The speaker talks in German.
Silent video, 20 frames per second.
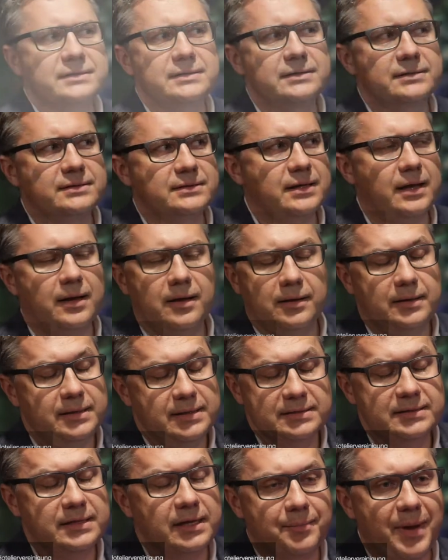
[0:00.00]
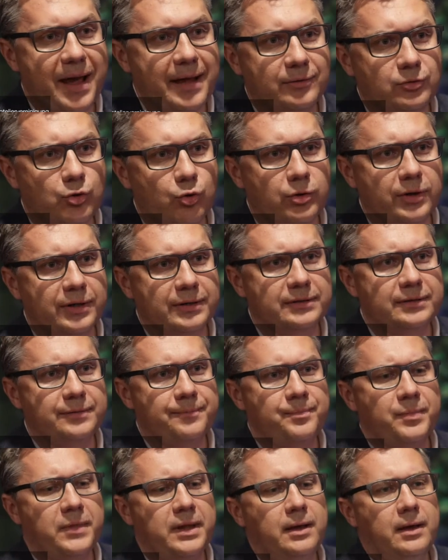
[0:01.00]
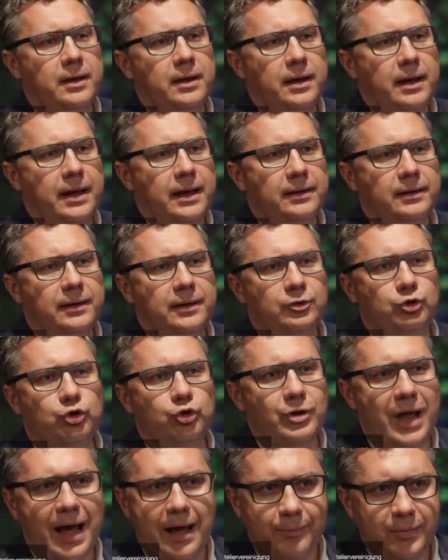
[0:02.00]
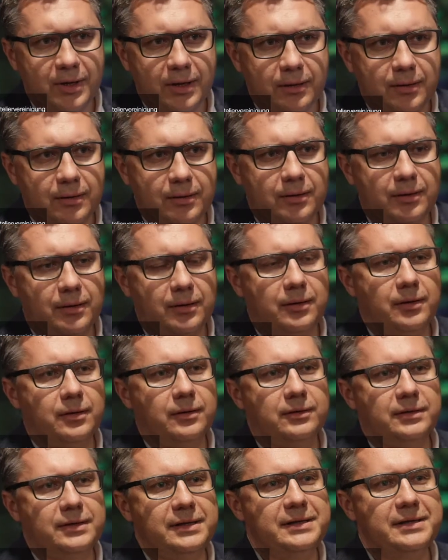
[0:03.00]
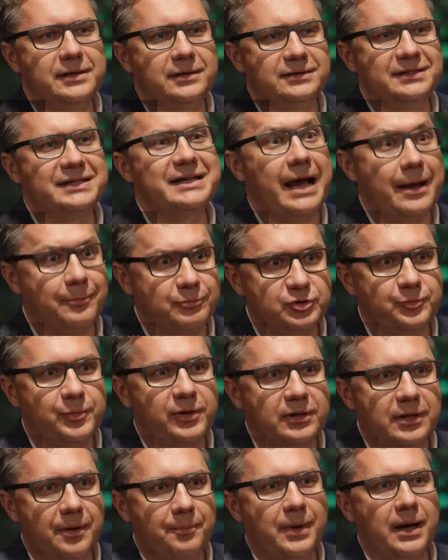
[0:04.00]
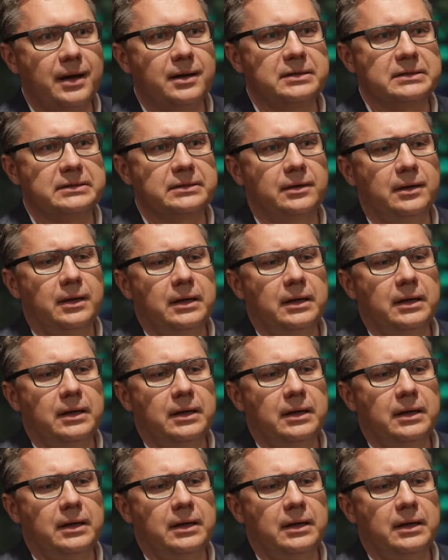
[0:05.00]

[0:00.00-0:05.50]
ist äh, irrsinnig beeindruckend, eine Dynamik, äh, die hier sich abspielt am Markt.